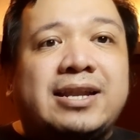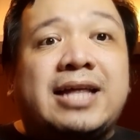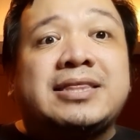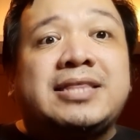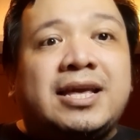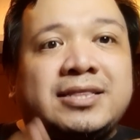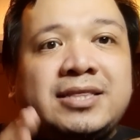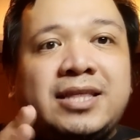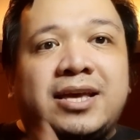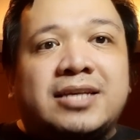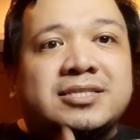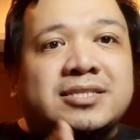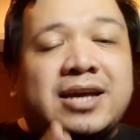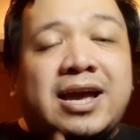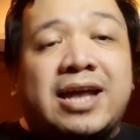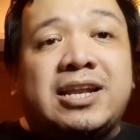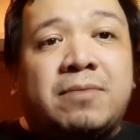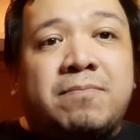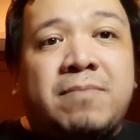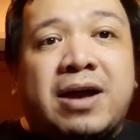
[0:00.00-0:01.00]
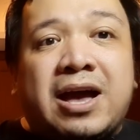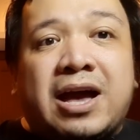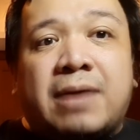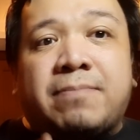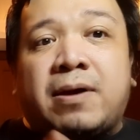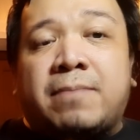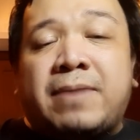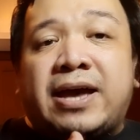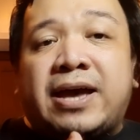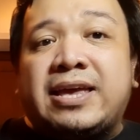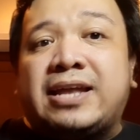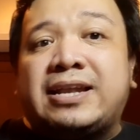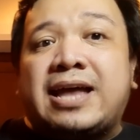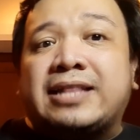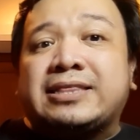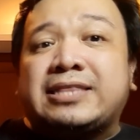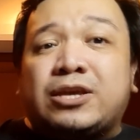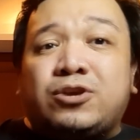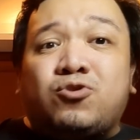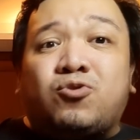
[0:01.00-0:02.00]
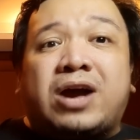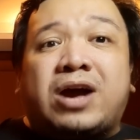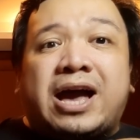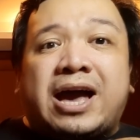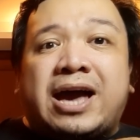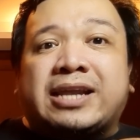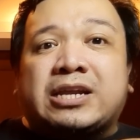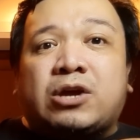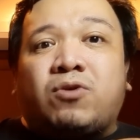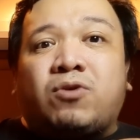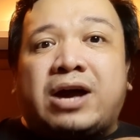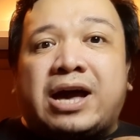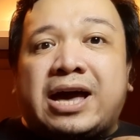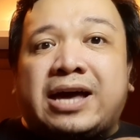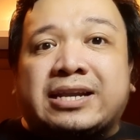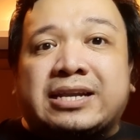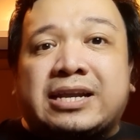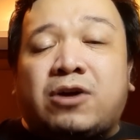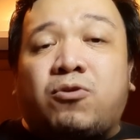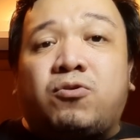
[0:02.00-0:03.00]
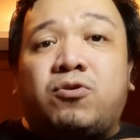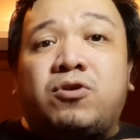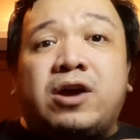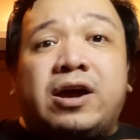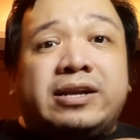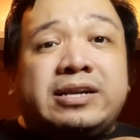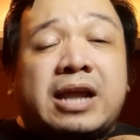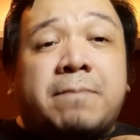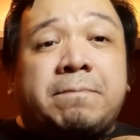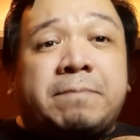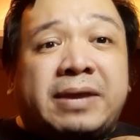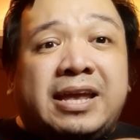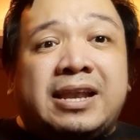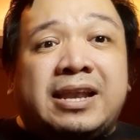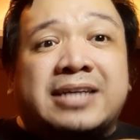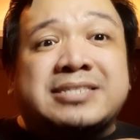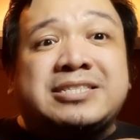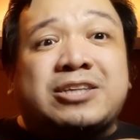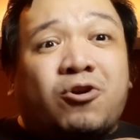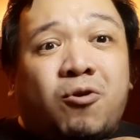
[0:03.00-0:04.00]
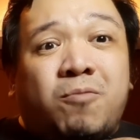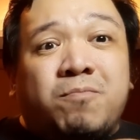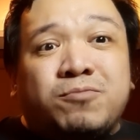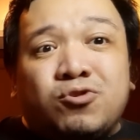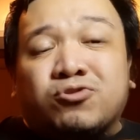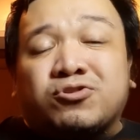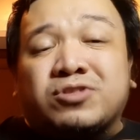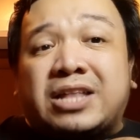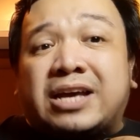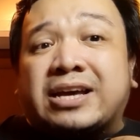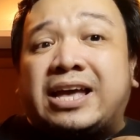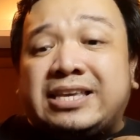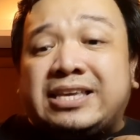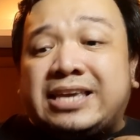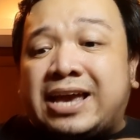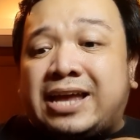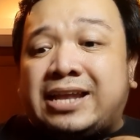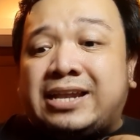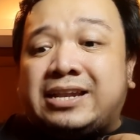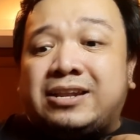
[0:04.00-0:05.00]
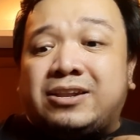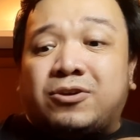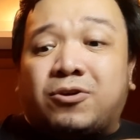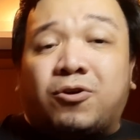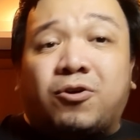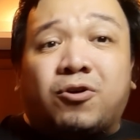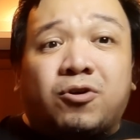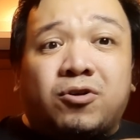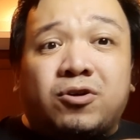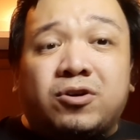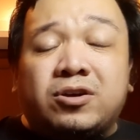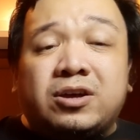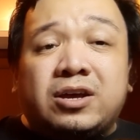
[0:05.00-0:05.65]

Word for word: nga natitiis nga ng mga kababayan natin yung araw-araw na pila sa commute na ganyan. Oh.